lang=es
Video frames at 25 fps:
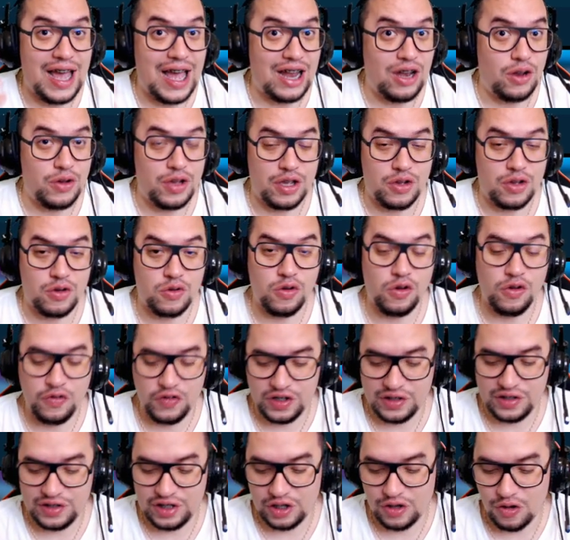a los escudos
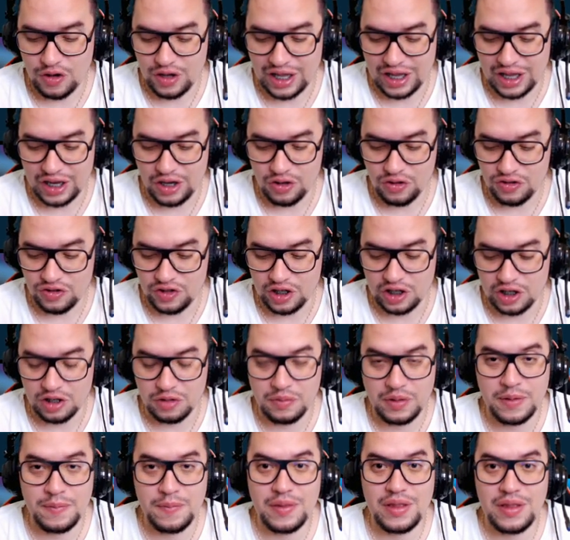físicos que nos
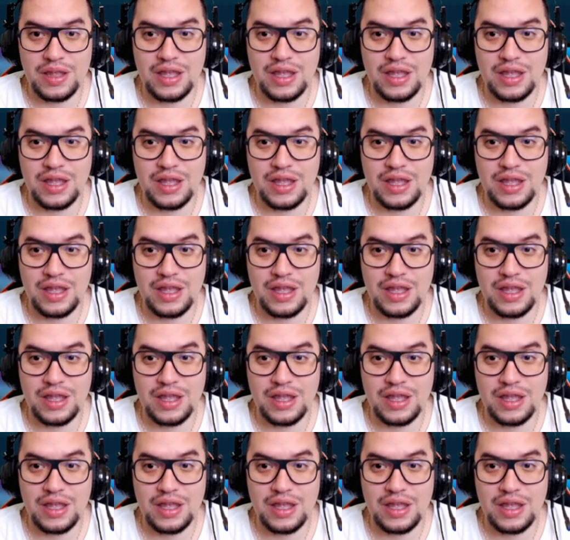sirven